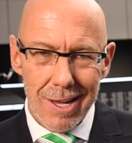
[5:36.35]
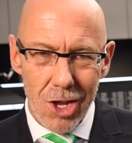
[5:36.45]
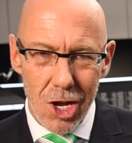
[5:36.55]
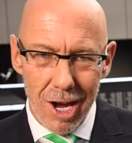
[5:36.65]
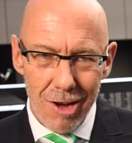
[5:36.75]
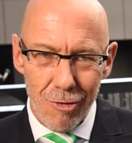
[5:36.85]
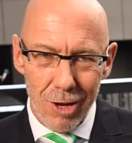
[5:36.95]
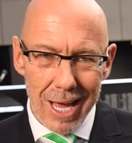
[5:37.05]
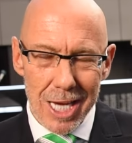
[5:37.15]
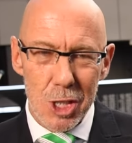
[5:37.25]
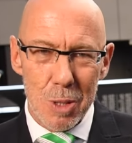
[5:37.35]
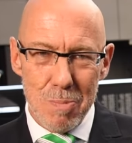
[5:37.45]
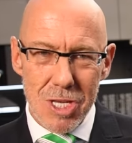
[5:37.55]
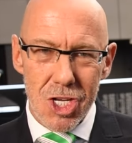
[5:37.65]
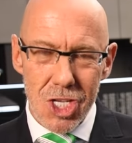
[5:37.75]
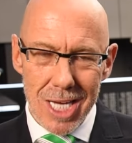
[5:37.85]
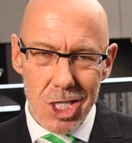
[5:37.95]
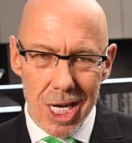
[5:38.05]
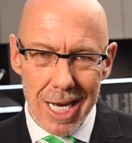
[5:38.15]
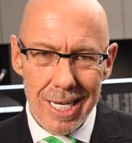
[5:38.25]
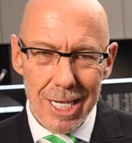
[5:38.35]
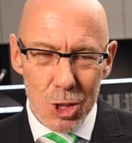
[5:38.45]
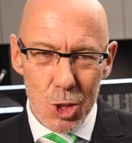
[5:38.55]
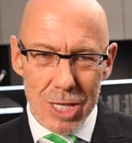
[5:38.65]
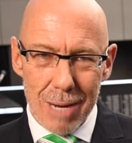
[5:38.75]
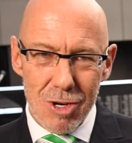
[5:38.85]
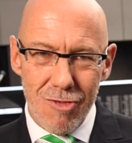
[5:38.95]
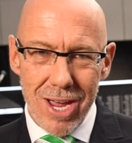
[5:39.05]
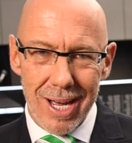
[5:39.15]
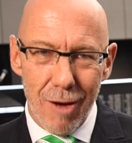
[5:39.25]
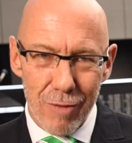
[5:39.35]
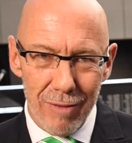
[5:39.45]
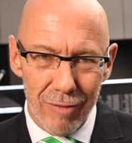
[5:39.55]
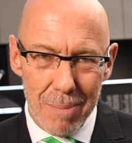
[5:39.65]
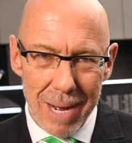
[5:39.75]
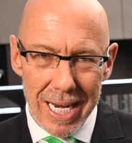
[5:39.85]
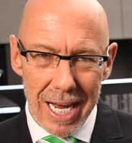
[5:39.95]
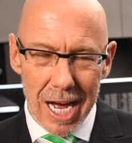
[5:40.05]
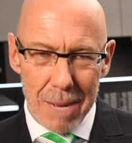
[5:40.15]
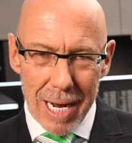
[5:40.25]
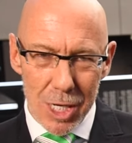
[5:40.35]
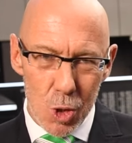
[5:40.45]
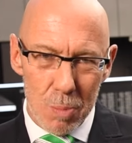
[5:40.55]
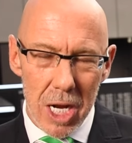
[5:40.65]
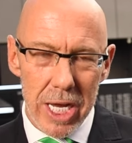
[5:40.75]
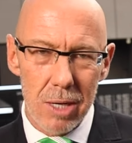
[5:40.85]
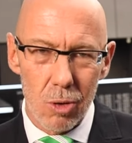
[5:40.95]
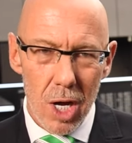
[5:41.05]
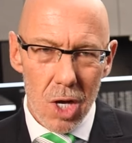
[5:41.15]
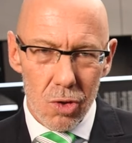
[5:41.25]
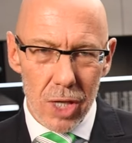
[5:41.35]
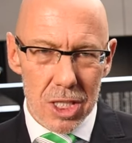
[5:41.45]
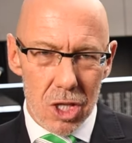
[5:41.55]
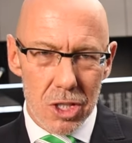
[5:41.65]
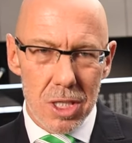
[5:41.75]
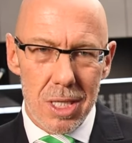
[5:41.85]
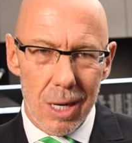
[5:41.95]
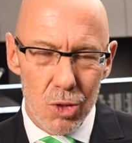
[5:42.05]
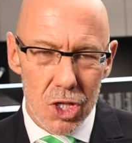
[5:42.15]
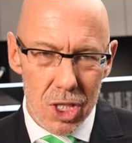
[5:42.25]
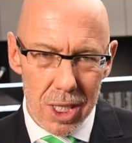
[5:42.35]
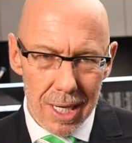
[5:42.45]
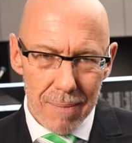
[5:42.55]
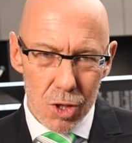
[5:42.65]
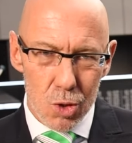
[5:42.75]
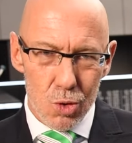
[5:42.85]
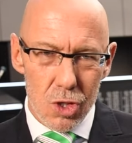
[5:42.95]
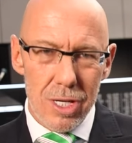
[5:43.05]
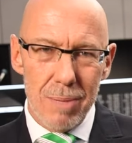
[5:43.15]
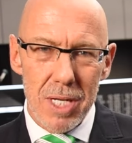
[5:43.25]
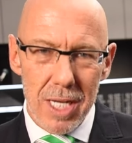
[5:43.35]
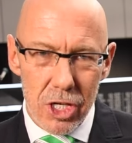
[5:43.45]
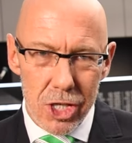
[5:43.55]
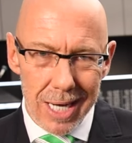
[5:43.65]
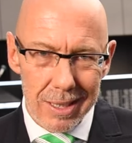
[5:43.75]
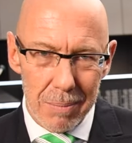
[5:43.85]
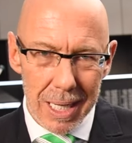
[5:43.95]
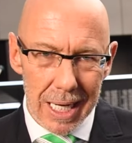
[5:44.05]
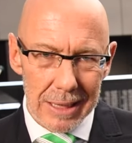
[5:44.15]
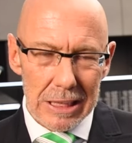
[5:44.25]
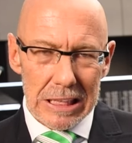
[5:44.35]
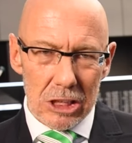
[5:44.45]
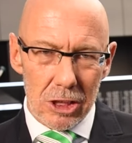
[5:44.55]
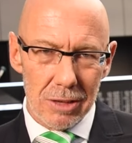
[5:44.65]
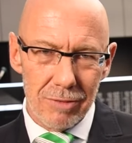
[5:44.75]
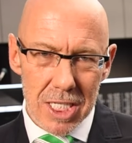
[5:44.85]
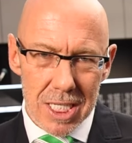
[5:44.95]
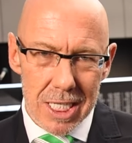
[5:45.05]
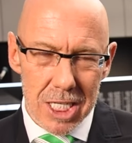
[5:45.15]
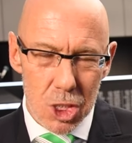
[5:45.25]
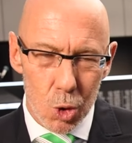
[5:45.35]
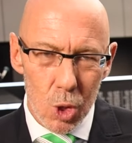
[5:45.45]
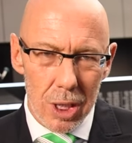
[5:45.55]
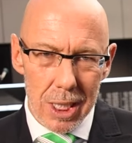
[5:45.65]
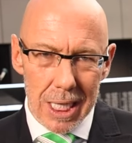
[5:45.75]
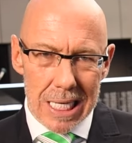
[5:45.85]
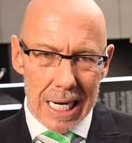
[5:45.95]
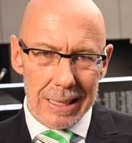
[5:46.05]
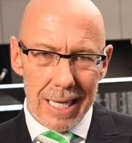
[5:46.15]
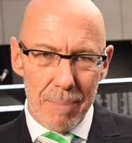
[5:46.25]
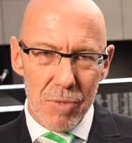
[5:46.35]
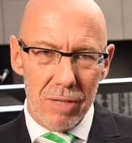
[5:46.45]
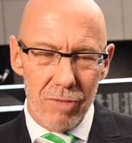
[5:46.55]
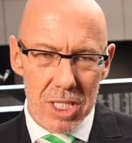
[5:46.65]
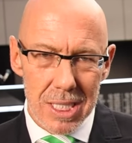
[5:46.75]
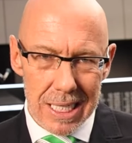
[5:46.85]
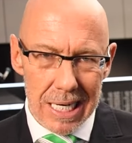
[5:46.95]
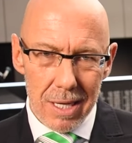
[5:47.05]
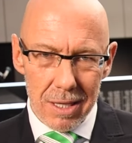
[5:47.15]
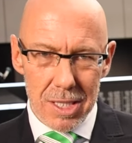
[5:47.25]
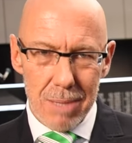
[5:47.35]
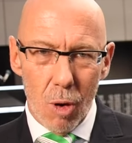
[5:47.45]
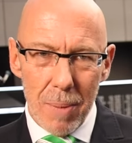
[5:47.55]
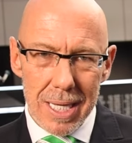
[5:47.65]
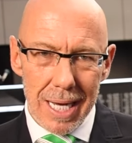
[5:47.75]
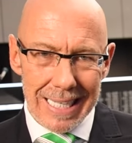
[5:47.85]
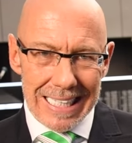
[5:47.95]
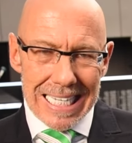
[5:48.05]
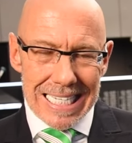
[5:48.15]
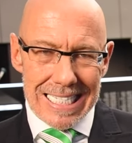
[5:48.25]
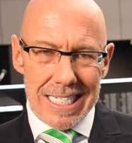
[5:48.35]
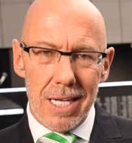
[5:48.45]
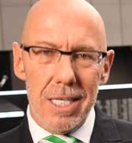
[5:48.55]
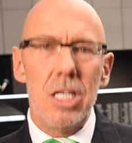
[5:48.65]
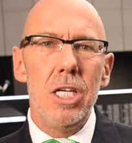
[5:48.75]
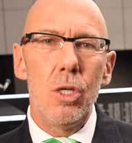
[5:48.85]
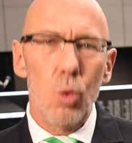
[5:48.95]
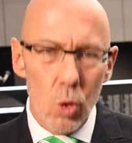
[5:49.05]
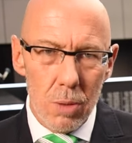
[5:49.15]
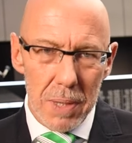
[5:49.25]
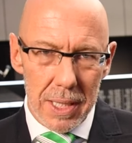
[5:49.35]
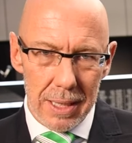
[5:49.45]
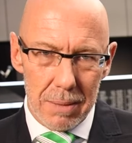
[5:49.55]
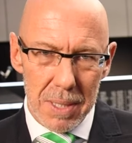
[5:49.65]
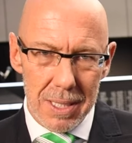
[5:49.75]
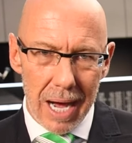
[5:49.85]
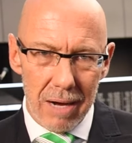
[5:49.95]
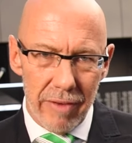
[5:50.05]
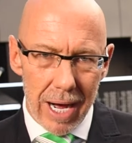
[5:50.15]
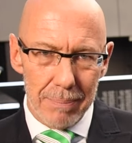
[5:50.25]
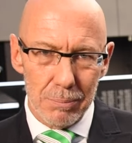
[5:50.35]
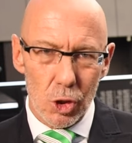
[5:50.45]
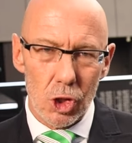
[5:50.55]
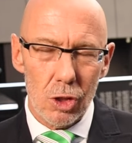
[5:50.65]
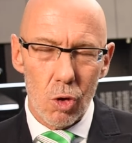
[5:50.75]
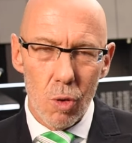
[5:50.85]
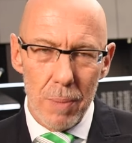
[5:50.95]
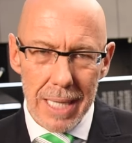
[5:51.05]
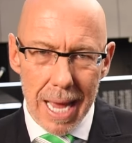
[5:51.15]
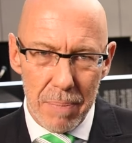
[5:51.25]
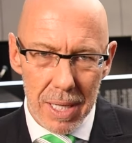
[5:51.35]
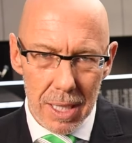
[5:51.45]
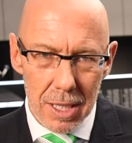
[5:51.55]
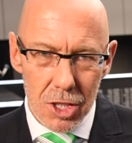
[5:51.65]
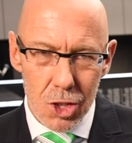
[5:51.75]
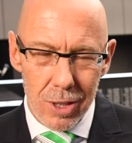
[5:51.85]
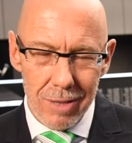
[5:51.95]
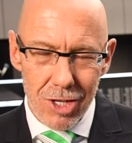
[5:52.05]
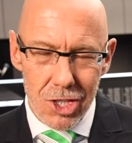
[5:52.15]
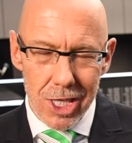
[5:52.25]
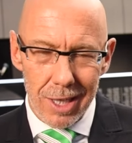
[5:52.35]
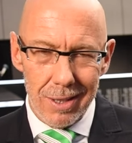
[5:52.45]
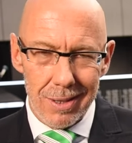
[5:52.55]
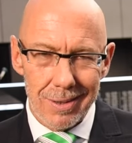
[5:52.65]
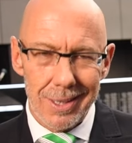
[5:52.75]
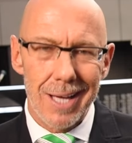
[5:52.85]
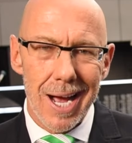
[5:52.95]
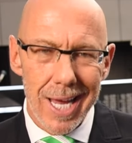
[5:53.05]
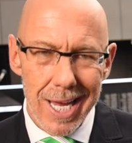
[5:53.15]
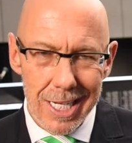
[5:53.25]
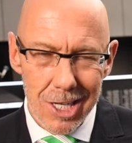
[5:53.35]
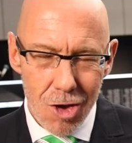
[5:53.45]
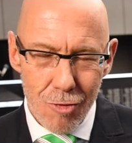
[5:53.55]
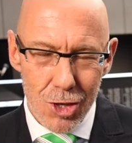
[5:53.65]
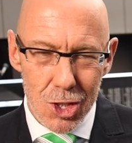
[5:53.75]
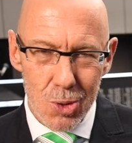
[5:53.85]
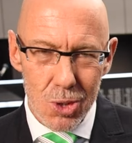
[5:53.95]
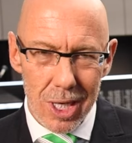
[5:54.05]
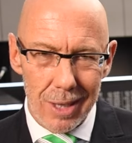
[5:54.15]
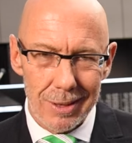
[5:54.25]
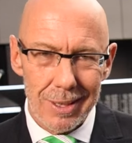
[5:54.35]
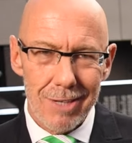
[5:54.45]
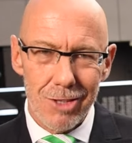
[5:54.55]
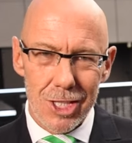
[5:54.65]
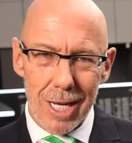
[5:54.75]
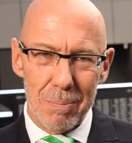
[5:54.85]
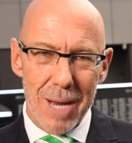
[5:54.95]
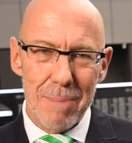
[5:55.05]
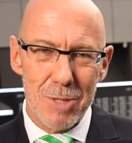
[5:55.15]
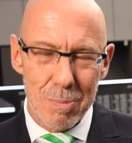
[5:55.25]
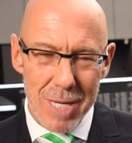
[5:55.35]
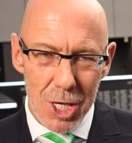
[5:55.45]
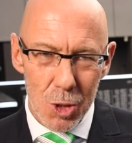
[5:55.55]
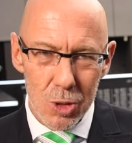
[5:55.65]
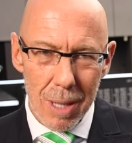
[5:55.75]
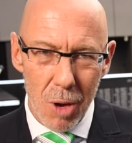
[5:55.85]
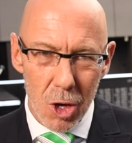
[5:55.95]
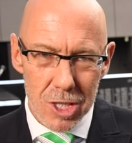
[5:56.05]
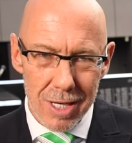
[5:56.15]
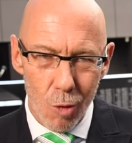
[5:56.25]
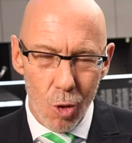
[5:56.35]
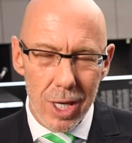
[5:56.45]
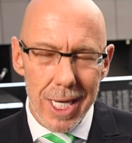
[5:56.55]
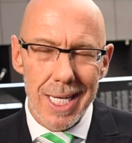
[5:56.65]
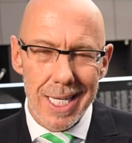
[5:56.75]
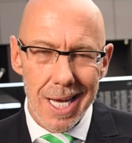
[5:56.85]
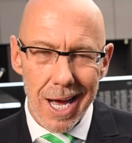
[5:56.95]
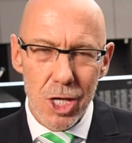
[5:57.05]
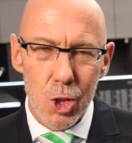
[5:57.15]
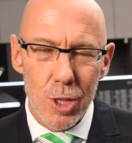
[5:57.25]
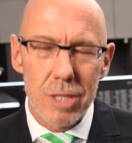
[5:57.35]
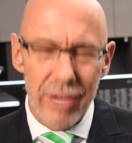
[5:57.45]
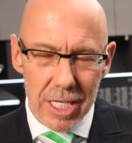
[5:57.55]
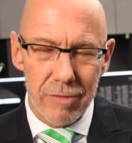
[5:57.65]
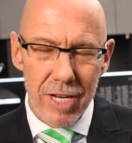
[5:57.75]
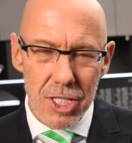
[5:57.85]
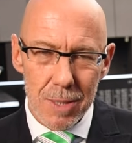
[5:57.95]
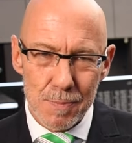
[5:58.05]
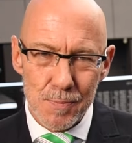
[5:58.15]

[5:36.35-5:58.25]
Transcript: Naja, vielleicht mit Tesla zusammen wäre auf jeden Fall meine, meine Überlegung. Und ansonsten schauen Sie sich das Unternehmen, den Charter mal an. Und wenn Sie sich das gründlich getan haben, dann wissen Sie, dass Sie momentan sicherlich nicht unbedingt Bedarf haben müssen, um in Apple zu investieren. Ich danke Ihnen fürs Zuschauen. Wie gesagt, bleiben Sie mir und der Börse gewogen. Ihnen ein schönes Pfingstfest.